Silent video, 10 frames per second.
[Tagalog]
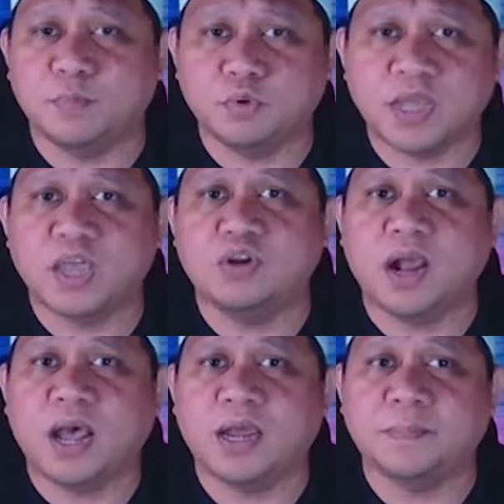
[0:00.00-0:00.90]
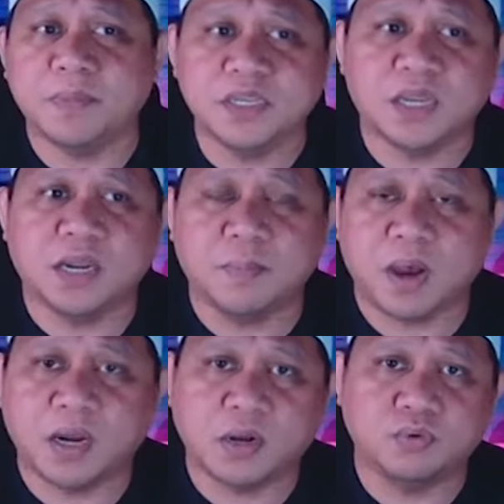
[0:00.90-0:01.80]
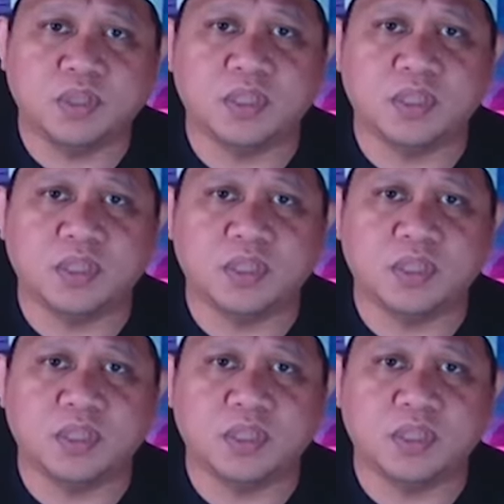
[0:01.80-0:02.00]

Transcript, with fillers: po tayo nangarap minsan na makalaro din